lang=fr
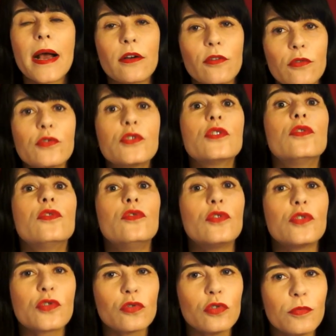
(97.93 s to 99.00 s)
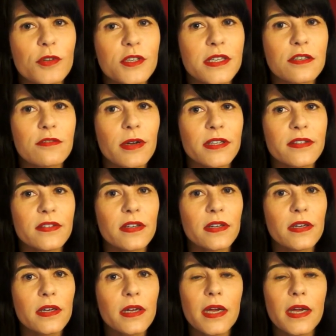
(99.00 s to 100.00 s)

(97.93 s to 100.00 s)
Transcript: à cause de son homosexualité.